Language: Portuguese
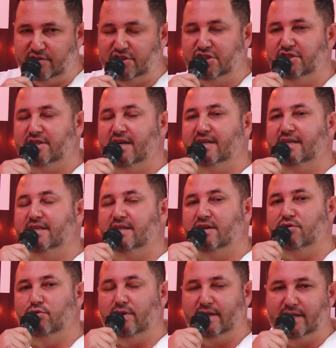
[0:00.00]
A gente está aqui na
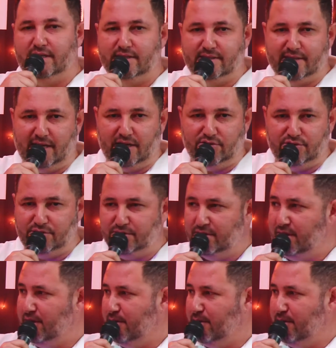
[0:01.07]
rua Aldes